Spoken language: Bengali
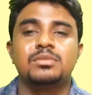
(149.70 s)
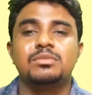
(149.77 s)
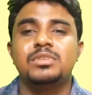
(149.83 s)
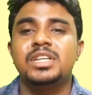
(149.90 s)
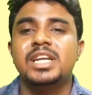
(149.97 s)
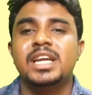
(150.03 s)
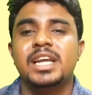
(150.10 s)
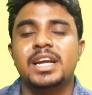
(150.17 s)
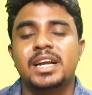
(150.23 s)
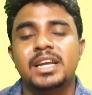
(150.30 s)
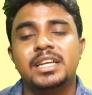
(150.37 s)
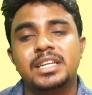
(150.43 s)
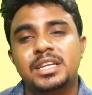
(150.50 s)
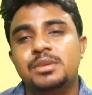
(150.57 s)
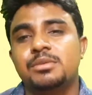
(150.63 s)
আপনি একাই
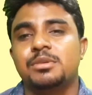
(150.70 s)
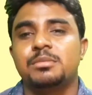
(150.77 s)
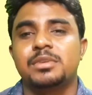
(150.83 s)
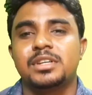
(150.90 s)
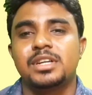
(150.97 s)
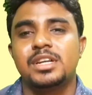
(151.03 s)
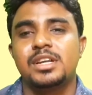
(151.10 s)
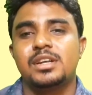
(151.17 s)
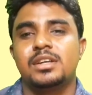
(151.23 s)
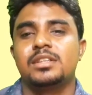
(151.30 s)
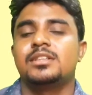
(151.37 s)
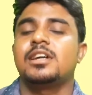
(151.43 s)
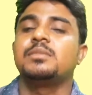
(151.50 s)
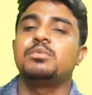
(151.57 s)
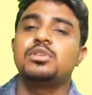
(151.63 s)
কি করবেন
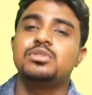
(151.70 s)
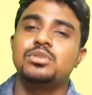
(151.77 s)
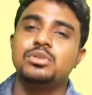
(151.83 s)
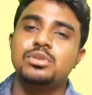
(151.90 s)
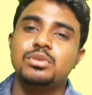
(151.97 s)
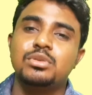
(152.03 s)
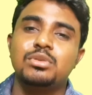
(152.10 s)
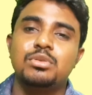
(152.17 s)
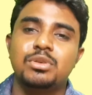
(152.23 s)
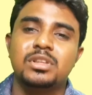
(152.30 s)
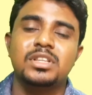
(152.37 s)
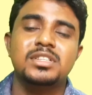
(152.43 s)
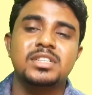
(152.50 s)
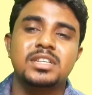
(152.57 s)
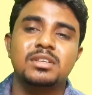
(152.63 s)
তারপরও যতটুকু
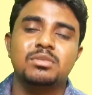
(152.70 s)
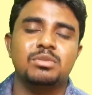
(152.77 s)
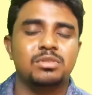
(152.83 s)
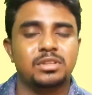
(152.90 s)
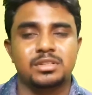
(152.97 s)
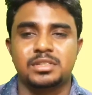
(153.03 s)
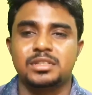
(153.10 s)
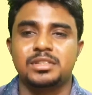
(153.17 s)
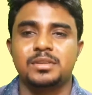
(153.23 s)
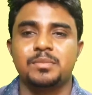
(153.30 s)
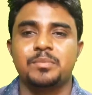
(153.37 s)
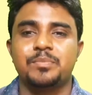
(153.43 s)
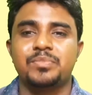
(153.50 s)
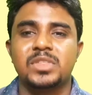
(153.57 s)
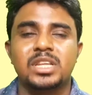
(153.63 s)
করতেছেন করতেছেন
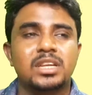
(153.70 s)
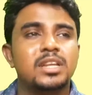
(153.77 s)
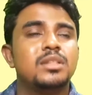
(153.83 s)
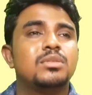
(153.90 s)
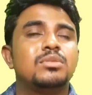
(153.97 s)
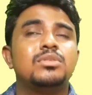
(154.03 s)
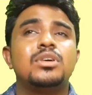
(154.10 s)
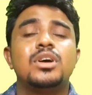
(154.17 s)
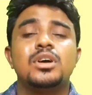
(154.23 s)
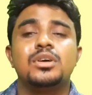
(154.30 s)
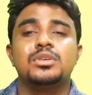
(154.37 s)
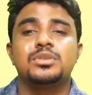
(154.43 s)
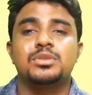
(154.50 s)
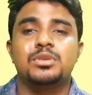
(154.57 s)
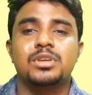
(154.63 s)
কিন্তু
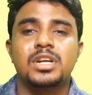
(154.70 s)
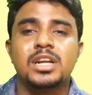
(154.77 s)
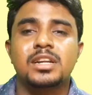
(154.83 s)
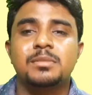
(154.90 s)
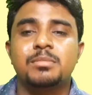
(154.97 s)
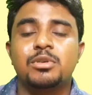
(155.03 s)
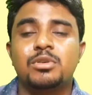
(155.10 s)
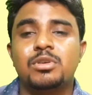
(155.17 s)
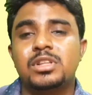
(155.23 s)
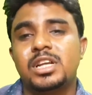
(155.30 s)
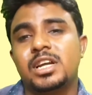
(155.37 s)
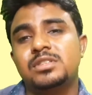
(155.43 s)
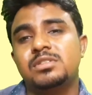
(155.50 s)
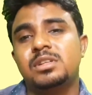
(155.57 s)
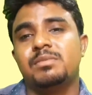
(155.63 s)
সরকারের পক্ষ
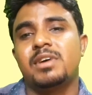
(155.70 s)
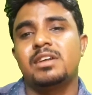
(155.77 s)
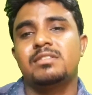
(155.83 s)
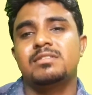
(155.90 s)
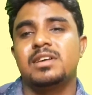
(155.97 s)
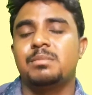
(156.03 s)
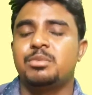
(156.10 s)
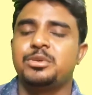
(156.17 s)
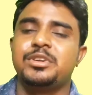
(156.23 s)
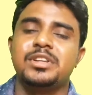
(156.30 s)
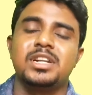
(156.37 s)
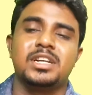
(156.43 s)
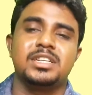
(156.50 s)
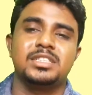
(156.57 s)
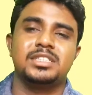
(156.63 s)
থেকে যদি ভালো সাপোর্ট
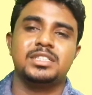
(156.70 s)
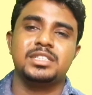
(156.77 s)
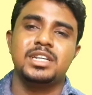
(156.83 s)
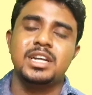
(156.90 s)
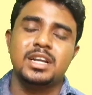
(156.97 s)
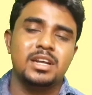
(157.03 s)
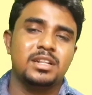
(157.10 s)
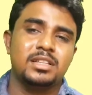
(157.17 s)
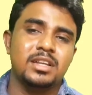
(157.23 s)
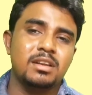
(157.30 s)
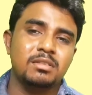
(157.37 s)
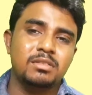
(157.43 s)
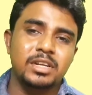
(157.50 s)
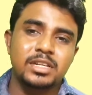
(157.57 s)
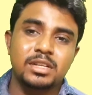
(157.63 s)
না আসে তাহলে
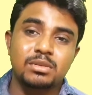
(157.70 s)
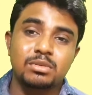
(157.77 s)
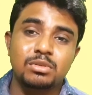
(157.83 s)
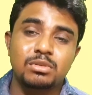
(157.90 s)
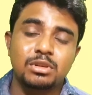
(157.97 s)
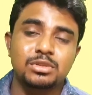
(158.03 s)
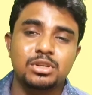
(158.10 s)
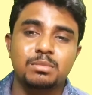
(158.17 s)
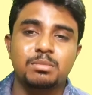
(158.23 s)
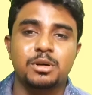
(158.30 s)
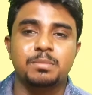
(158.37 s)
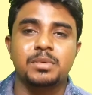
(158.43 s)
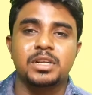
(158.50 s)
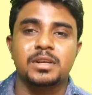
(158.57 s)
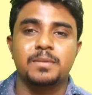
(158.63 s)
তো এটা দূর করা সম্ভব
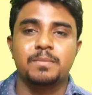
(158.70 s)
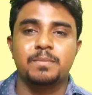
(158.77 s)
না